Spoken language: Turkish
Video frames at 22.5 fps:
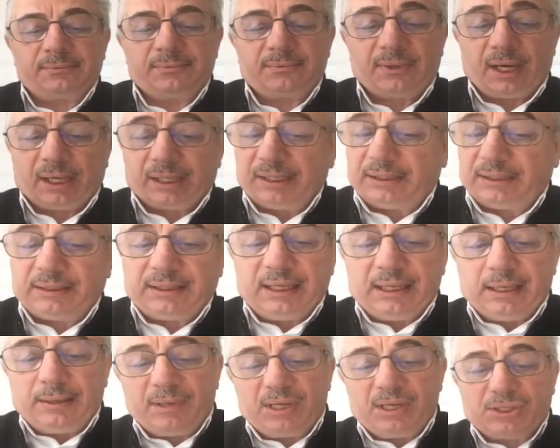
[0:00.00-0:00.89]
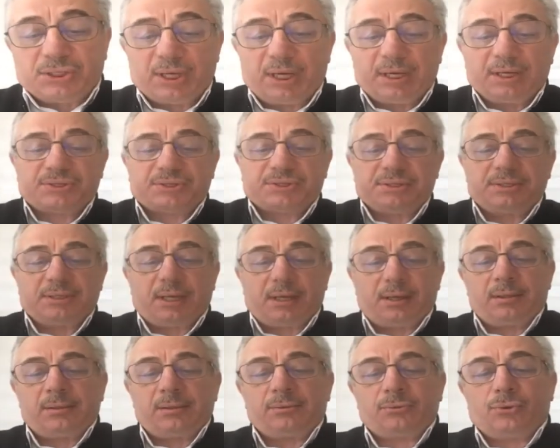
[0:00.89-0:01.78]
vakit dilimi
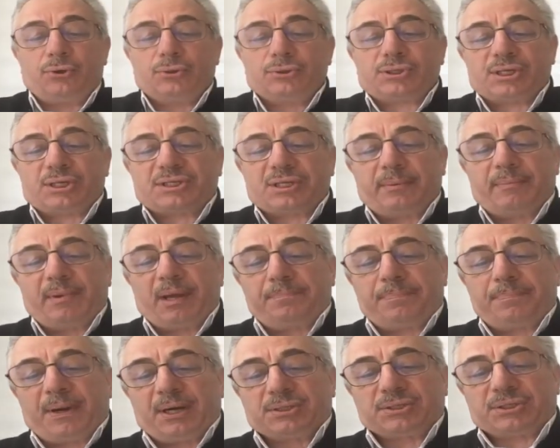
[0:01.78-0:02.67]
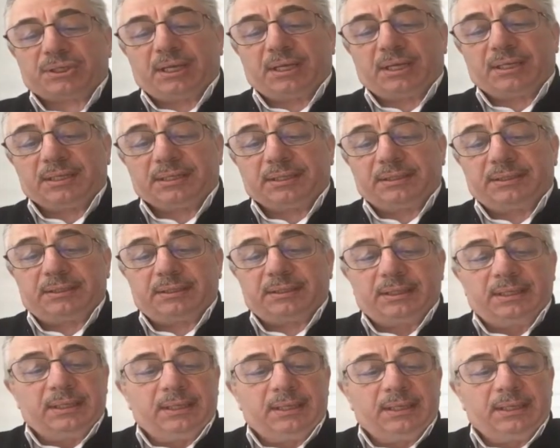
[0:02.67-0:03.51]
içerisinde koca zaman parçalarını